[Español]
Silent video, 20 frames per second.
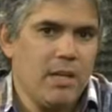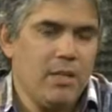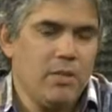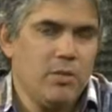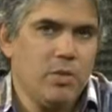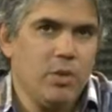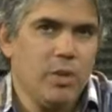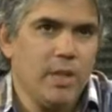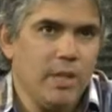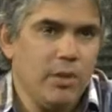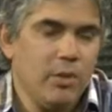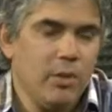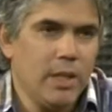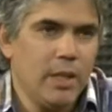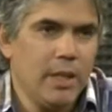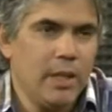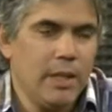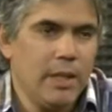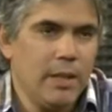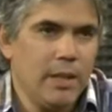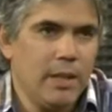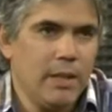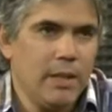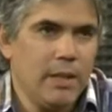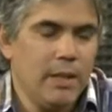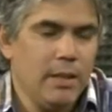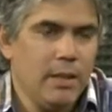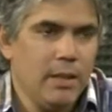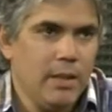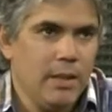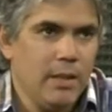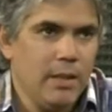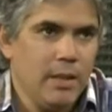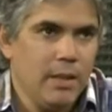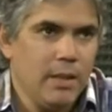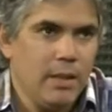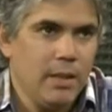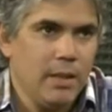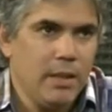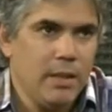Yo creo que,
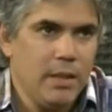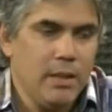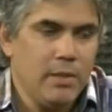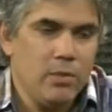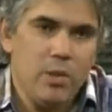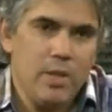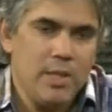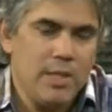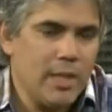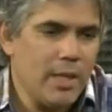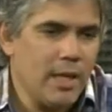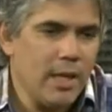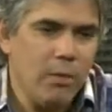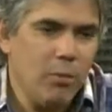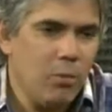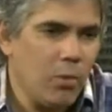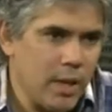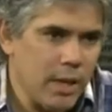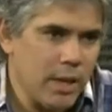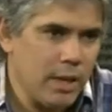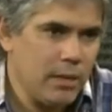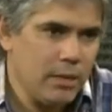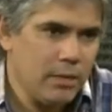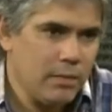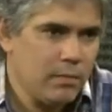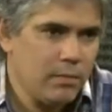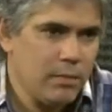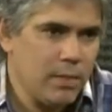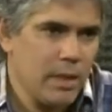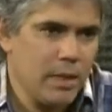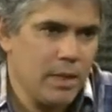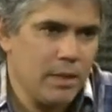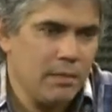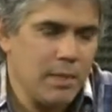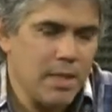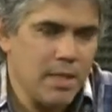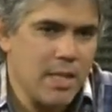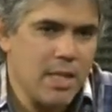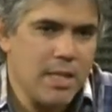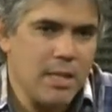es una señal buena, eh,
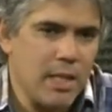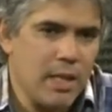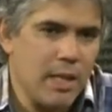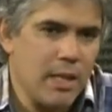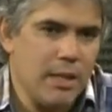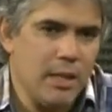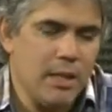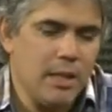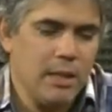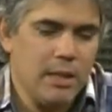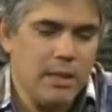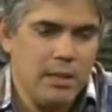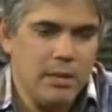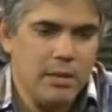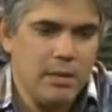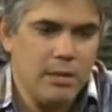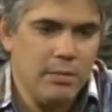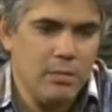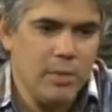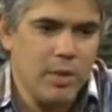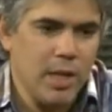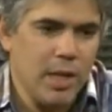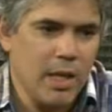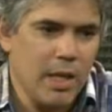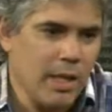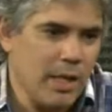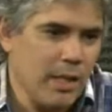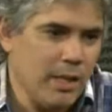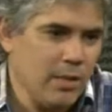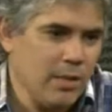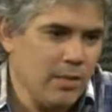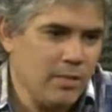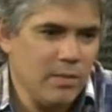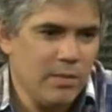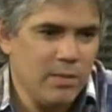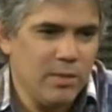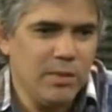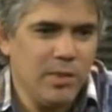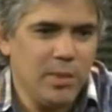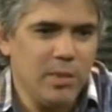más allá de, porque acá hay
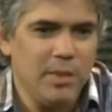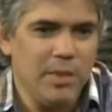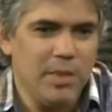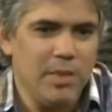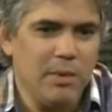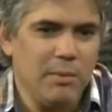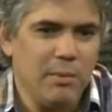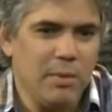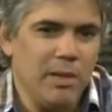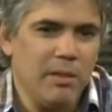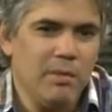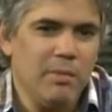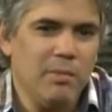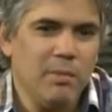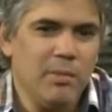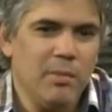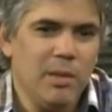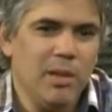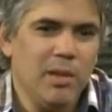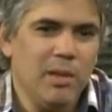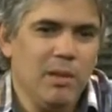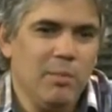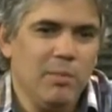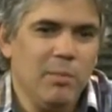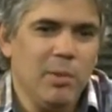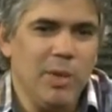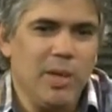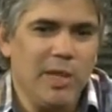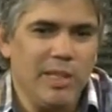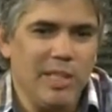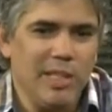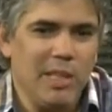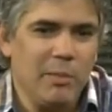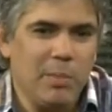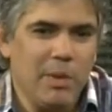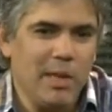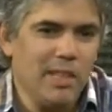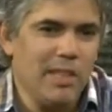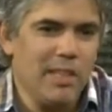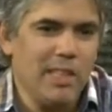cuestiones también políticas
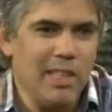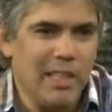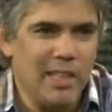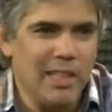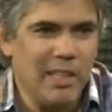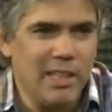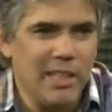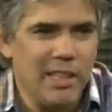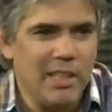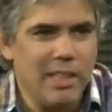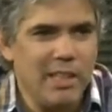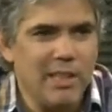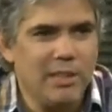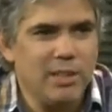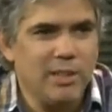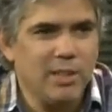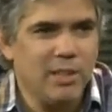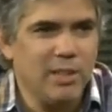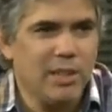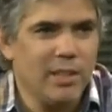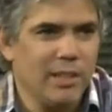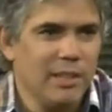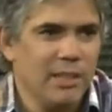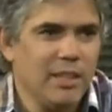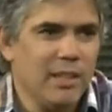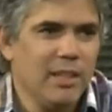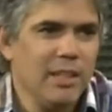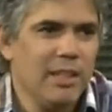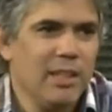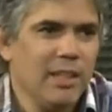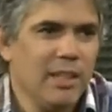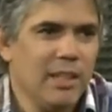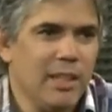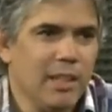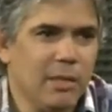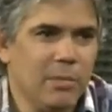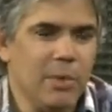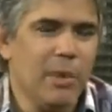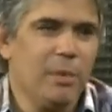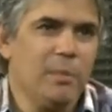partidarias, de inclinaciones, que,
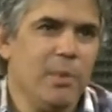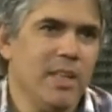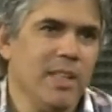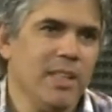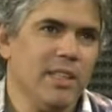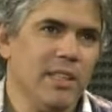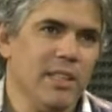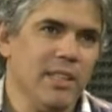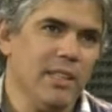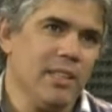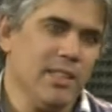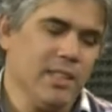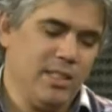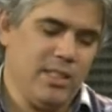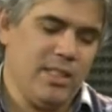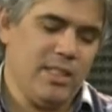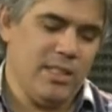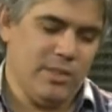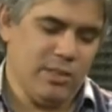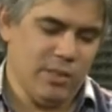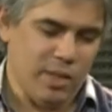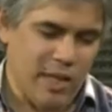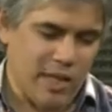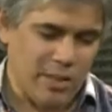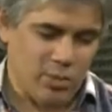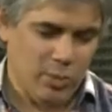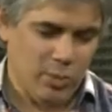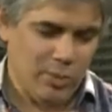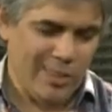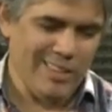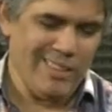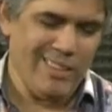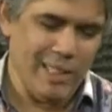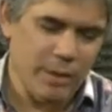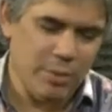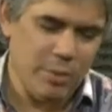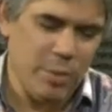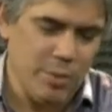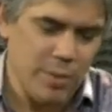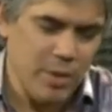por ahí pueden eh, tornar subjetiva
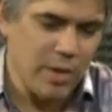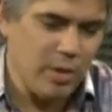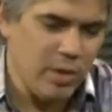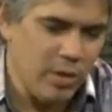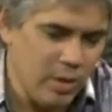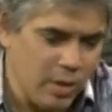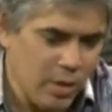mi opinión,